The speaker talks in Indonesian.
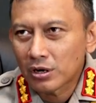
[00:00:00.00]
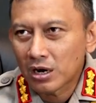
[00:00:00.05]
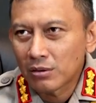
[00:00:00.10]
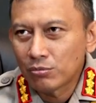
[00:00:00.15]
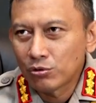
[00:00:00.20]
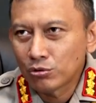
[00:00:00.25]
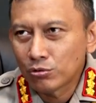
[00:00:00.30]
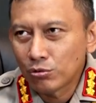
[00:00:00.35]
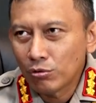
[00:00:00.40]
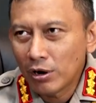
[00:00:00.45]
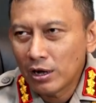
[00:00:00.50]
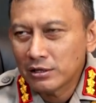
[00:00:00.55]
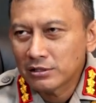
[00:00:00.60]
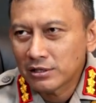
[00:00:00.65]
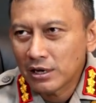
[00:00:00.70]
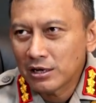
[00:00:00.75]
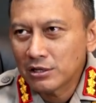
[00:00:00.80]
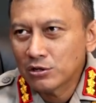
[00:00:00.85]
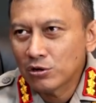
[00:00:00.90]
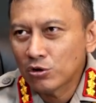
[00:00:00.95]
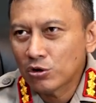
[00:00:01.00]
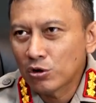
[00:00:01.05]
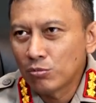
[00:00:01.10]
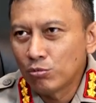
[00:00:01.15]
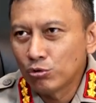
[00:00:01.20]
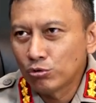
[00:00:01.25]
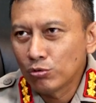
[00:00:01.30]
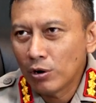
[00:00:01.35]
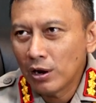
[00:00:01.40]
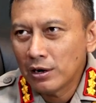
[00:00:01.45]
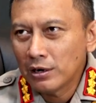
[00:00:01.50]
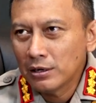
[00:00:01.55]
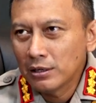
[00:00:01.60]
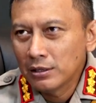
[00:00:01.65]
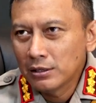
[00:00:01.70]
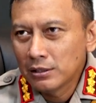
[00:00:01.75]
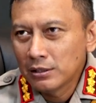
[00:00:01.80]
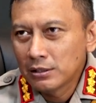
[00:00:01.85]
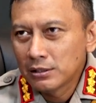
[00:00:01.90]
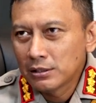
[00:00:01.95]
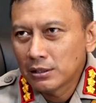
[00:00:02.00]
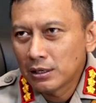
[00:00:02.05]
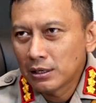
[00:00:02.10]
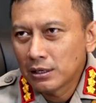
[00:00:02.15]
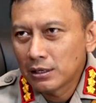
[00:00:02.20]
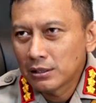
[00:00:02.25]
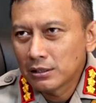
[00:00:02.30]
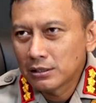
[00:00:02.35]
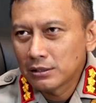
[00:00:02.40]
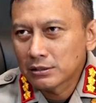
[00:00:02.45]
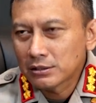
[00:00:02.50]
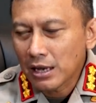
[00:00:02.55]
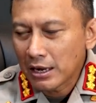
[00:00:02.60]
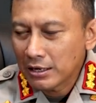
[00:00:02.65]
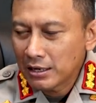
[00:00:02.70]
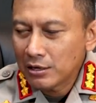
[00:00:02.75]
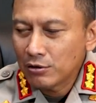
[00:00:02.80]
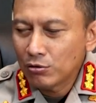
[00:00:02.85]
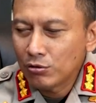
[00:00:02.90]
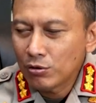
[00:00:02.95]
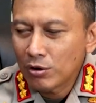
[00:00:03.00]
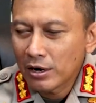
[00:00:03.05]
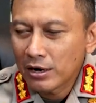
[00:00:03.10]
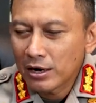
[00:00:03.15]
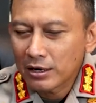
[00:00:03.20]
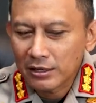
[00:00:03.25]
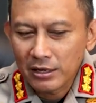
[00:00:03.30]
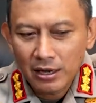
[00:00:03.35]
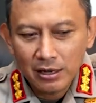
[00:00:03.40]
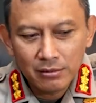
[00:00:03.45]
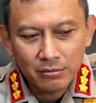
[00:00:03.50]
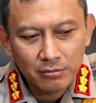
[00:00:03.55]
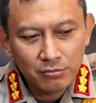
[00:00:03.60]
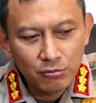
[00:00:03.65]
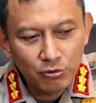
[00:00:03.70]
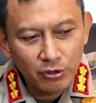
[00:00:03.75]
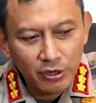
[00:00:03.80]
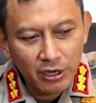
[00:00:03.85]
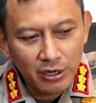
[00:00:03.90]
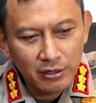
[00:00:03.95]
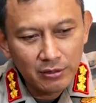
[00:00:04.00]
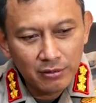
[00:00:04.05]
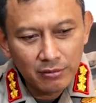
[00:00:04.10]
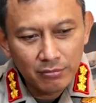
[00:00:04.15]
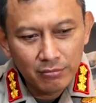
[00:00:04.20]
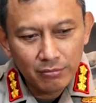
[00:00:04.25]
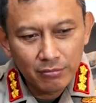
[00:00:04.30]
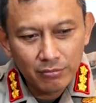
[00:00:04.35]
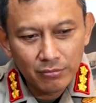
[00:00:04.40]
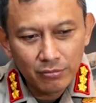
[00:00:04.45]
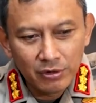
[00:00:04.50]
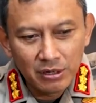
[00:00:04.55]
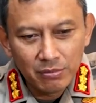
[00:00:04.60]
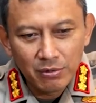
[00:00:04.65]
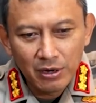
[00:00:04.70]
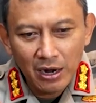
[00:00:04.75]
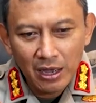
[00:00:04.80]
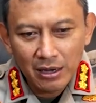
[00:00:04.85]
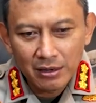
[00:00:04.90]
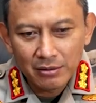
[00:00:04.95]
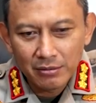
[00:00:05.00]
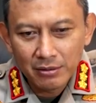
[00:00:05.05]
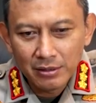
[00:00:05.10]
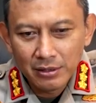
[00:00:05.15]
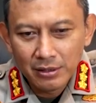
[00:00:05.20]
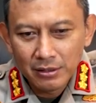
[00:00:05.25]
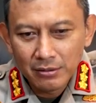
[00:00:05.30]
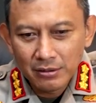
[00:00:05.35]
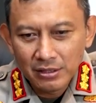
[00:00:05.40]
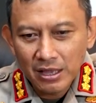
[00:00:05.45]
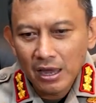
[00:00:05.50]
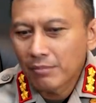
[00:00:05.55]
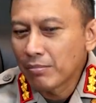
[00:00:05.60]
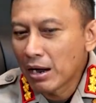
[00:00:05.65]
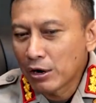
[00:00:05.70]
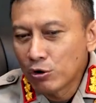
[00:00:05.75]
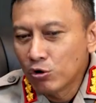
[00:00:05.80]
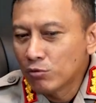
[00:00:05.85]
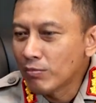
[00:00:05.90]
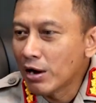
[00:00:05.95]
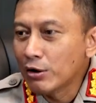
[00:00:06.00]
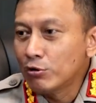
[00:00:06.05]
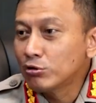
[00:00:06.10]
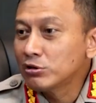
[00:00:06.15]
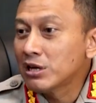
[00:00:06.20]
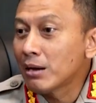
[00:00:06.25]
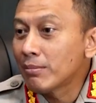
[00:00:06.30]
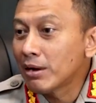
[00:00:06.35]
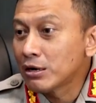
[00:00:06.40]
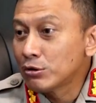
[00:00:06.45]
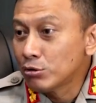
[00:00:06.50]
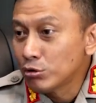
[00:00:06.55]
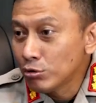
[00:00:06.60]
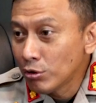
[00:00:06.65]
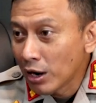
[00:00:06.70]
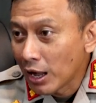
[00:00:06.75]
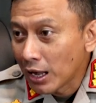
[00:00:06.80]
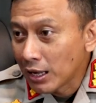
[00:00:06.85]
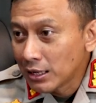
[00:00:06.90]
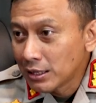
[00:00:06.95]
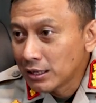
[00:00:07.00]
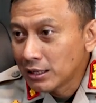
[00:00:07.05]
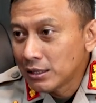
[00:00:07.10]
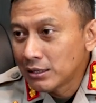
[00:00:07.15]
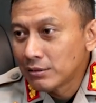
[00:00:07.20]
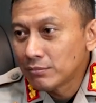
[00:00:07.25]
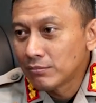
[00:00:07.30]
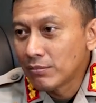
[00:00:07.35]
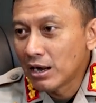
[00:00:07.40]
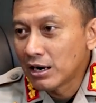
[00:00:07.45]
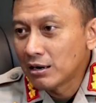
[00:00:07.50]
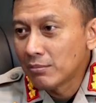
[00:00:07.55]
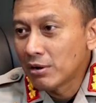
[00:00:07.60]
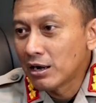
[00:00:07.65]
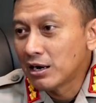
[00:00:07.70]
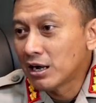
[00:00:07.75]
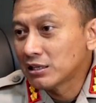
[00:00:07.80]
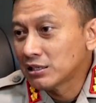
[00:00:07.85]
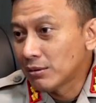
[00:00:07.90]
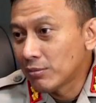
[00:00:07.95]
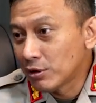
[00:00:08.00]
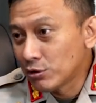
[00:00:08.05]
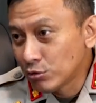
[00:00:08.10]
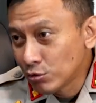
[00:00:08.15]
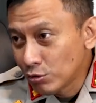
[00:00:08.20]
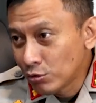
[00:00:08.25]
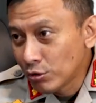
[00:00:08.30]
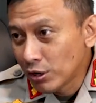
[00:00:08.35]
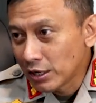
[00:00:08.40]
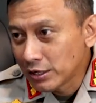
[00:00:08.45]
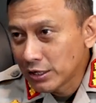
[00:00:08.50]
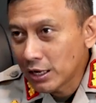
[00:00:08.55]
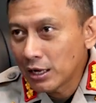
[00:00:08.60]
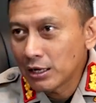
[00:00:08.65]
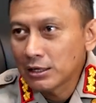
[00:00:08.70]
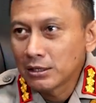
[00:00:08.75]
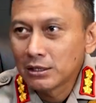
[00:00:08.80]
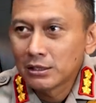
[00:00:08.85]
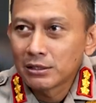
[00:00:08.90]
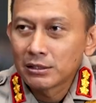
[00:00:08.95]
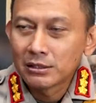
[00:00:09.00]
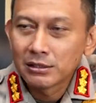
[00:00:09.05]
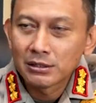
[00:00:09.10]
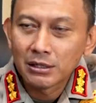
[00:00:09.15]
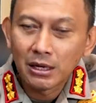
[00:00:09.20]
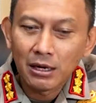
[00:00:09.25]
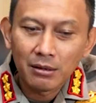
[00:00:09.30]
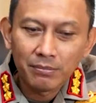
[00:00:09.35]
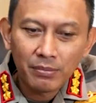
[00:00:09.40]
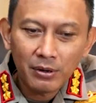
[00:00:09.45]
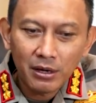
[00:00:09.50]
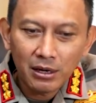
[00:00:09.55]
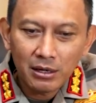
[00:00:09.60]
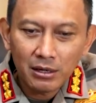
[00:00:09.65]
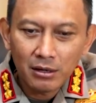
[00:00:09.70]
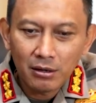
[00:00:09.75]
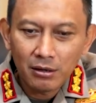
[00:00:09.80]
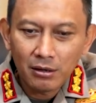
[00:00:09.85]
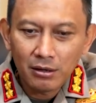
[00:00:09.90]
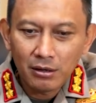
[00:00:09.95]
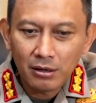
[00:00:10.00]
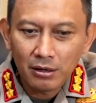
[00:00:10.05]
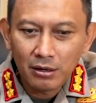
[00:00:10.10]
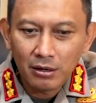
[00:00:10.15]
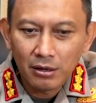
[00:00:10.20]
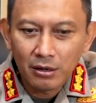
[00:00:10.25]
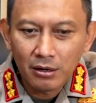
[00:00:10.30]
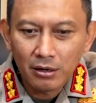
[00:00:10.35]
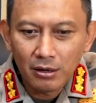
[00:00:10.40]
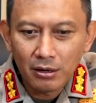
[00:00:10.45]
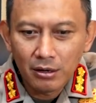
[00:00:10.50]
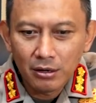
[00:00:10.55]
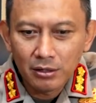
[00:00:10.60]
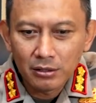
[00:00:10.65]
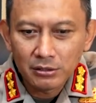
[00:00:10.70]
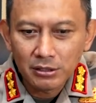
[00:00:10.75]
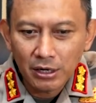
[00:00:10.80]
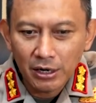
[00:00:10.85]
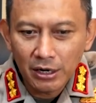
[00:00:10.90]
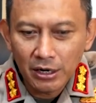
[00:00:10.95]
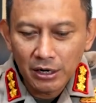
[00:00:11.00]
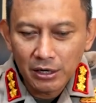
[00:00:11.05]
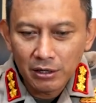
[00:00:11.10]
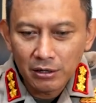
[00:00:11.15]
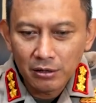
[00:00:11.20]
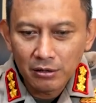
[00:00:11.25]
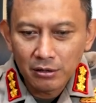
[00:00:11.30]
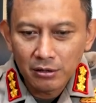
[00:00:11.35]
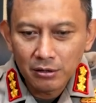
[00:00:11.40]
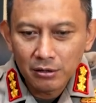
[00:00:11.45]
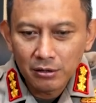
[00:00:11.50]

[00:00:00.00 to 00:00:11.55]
kebetulan saya juga kebetulan uh, saya dulu anak yang mungkin dibilang ya badung-badung zaman dulu lah. Badung-badung zaman dulu ya. lah ya. Apa uh, sering